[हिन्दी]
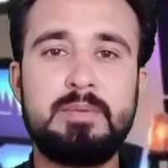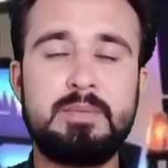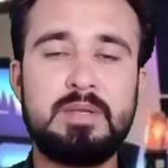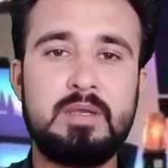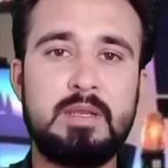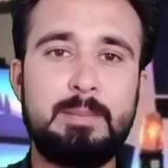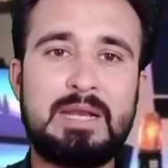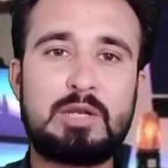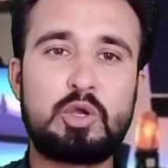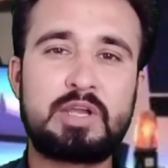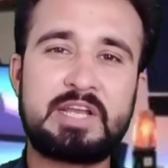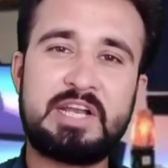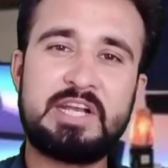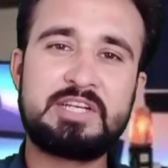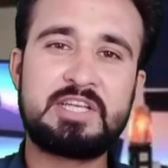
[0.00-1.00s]
हैं मेल को
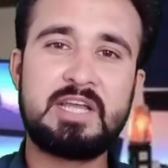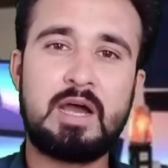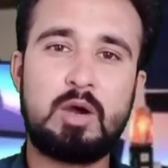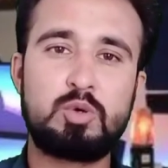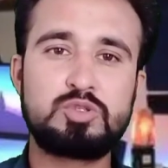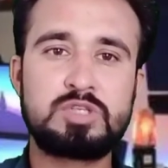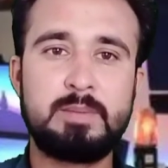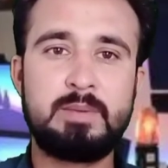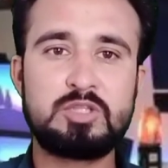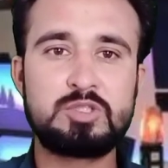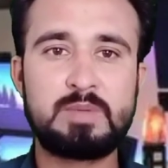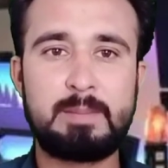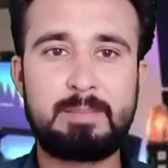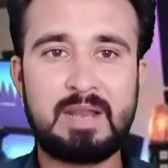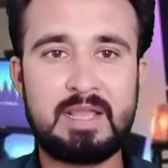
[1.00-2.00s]
क्रिएट किया और उसके बाद उस
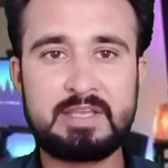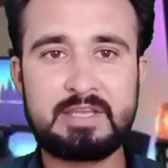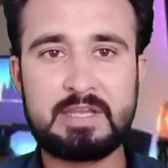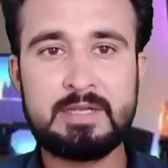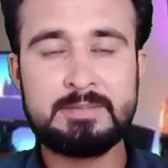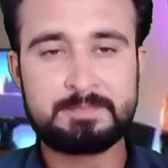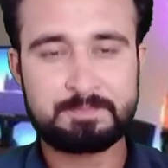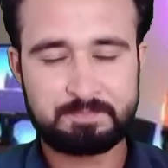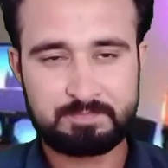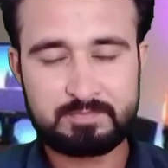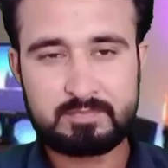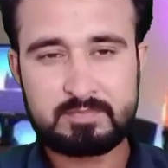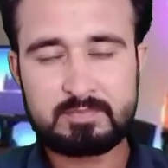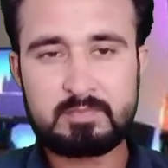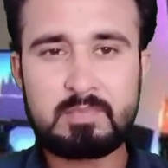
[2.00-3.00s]
पर अप्लाई किया
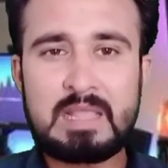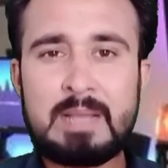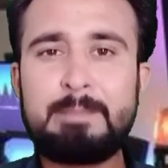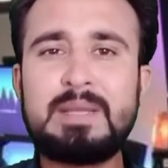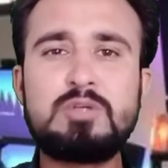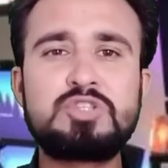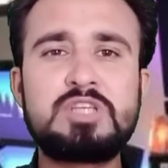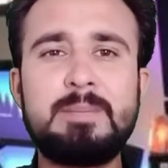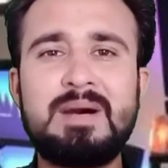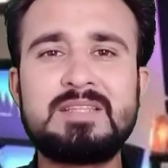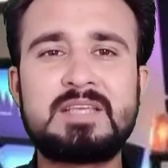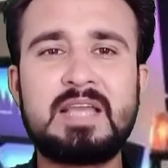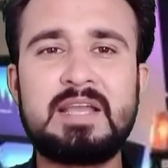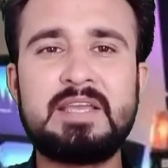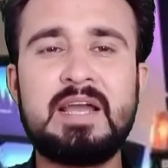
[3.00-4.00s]
फिर उसके बाद
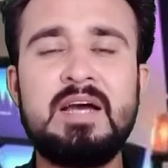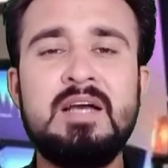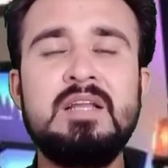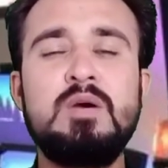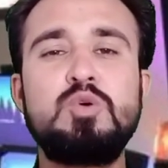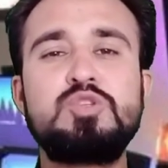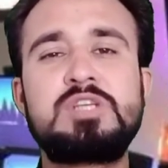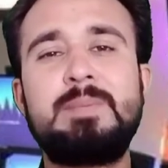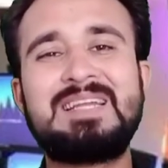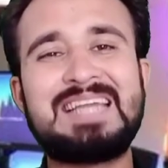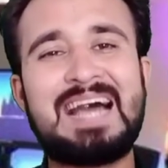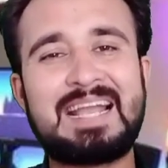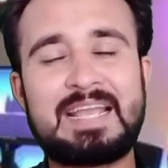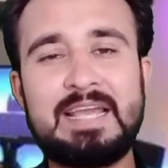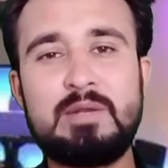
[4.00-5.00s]
क्या किया उसके बाद
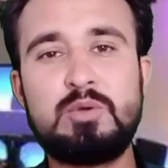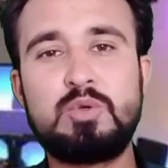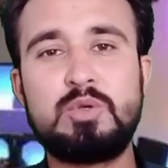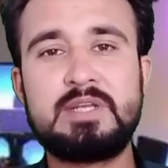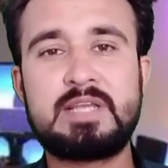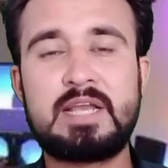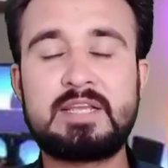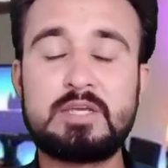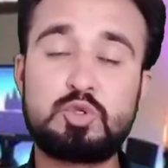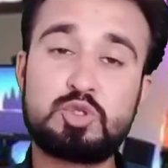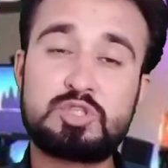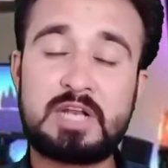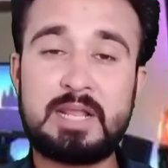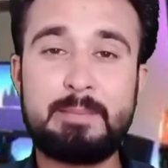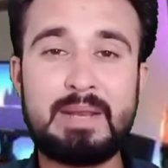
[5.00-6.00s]
अगेन उन्होंने क्या किया
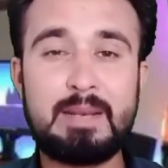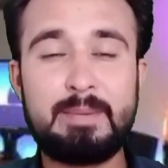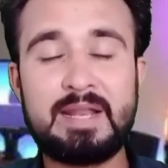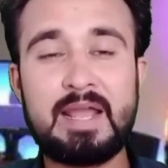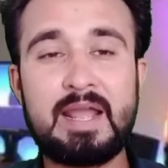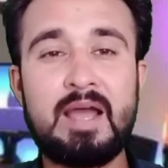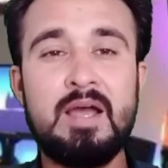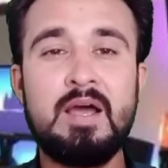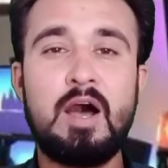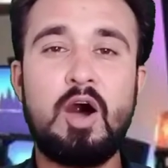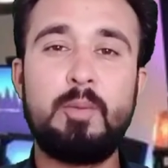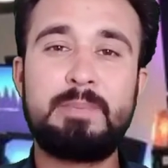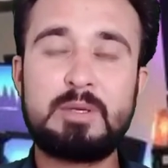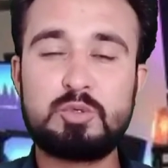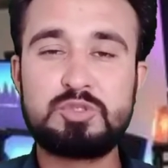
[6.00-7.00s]
दूसरा ईमेल बनाया
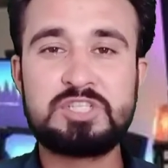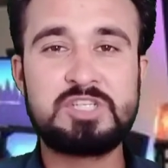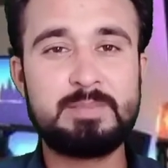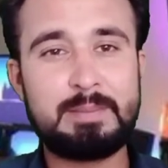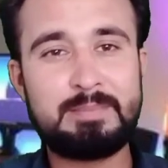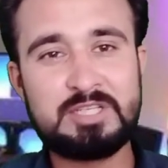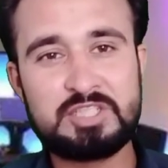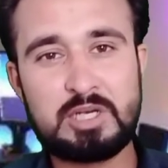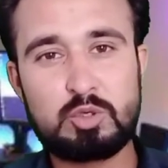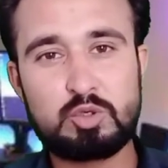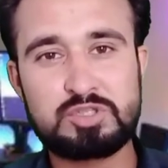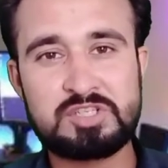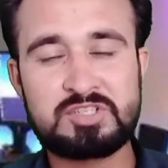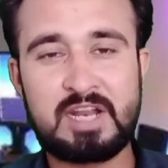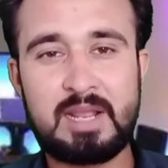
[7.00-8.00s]
और फिर उसी से भी अपने चैनल को
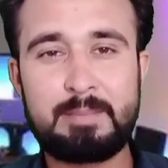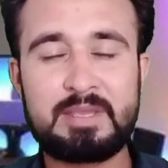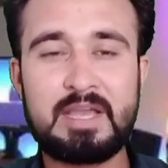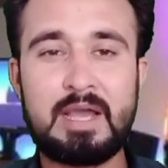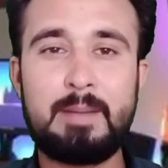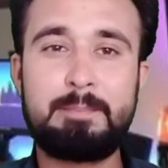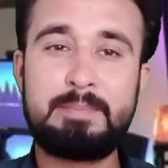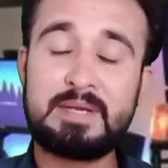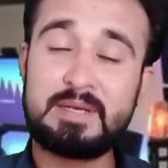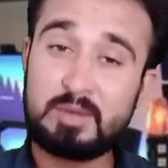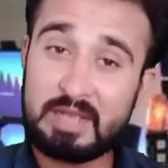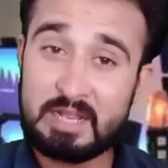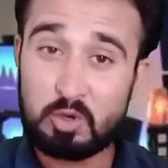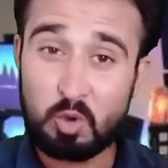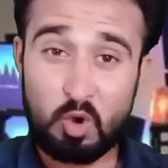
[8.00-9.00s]
सब्सक्राइब किया फिर
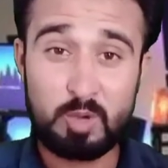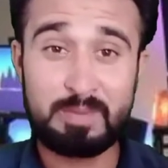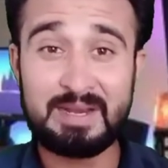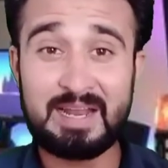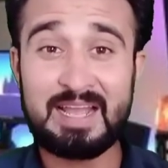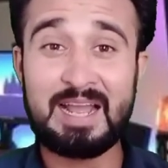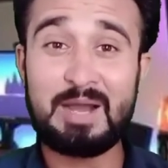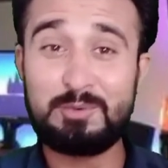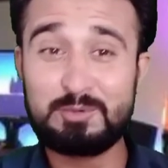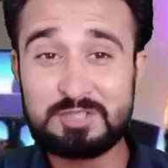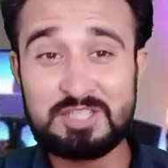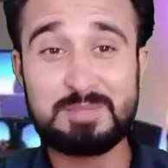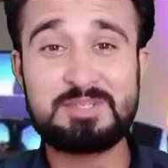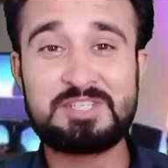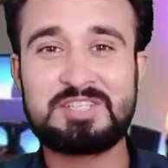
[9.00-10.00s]
एक और बनाया उसी
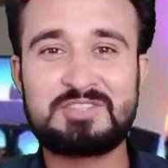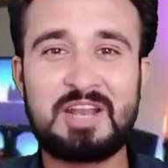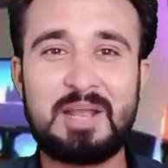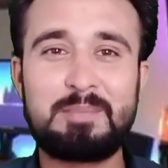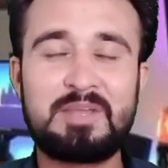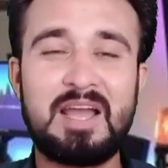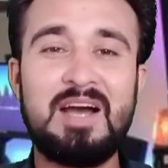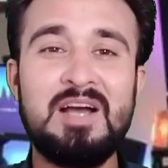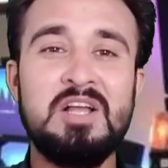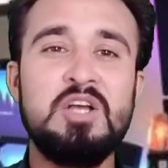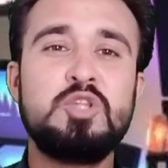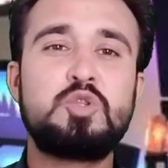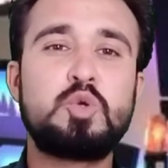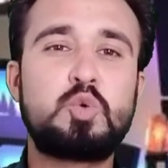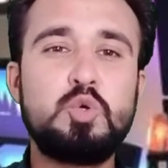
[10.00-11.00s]
से भी सब्सक्राइब किया
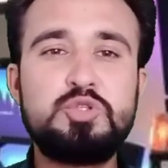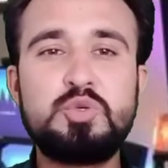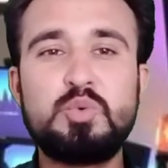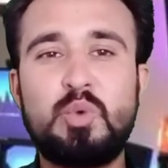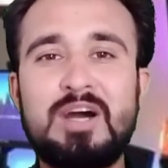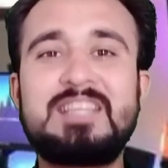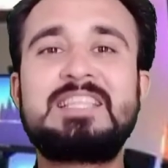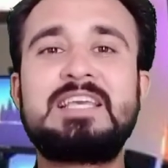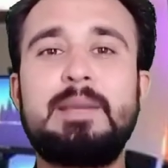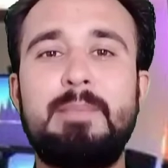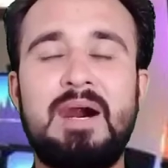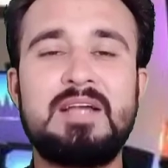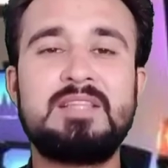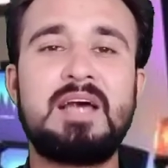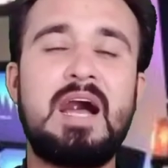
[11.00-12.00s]
तो कुछ वक्त के
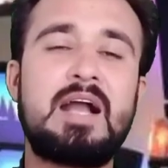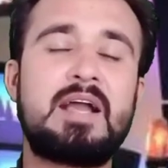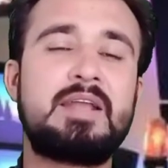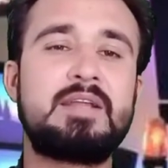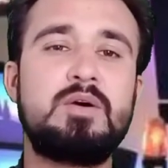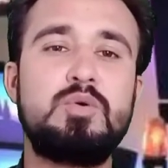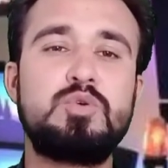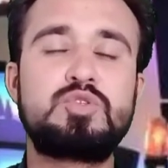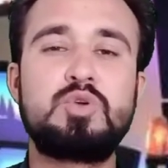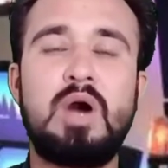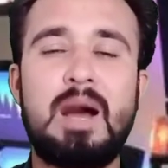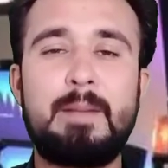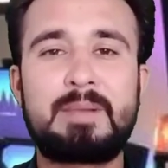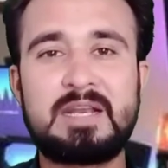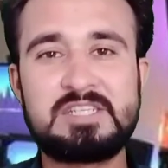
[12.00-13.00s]
बाद अगर उसको
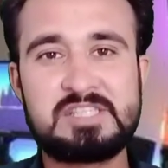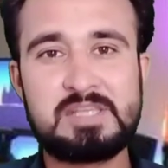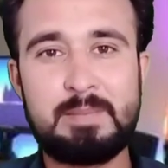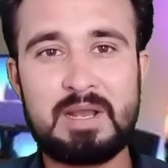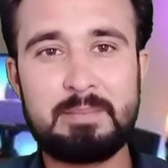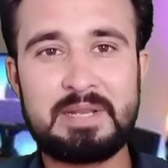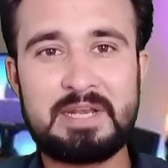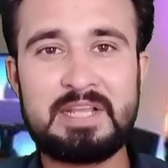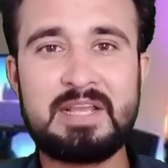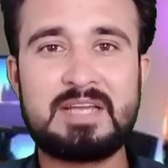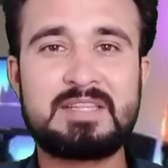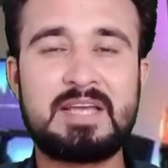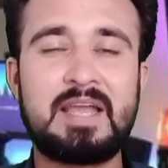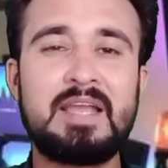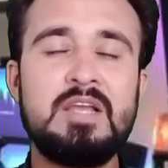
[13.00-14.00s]
आपका इस्तेमाल में नहीं
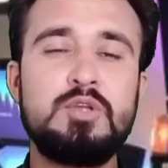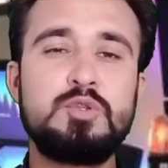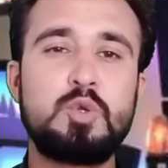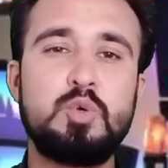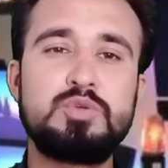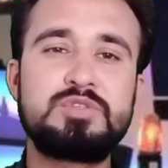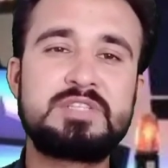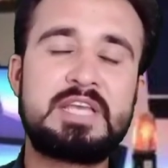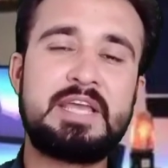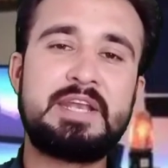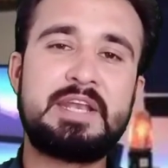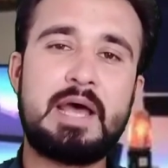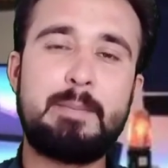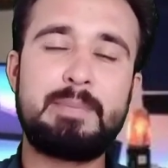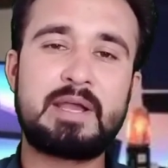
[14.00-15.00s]
आता है तो उसके
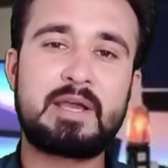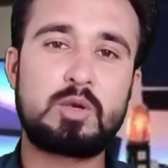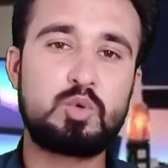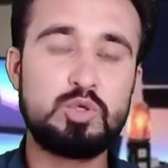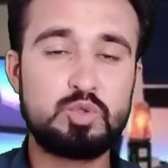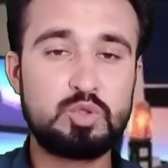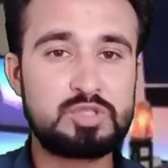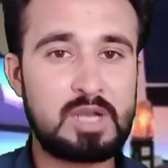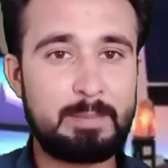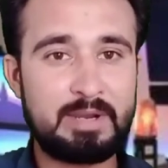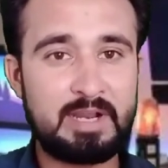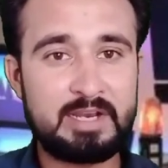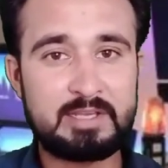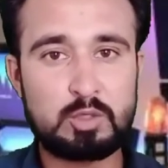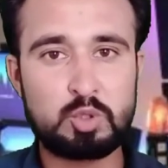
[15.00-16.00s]
नाम पे अगर कोई दूसरा
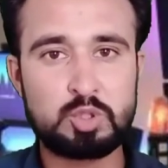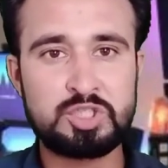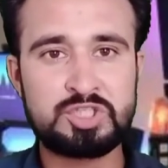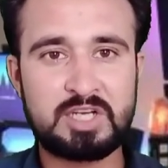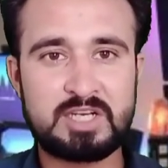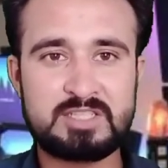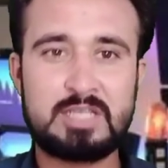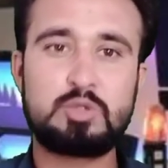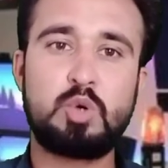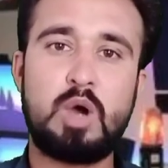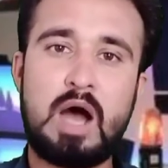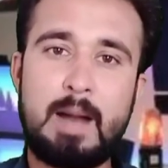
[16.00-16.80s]
बनाने की कोशिश करता है तो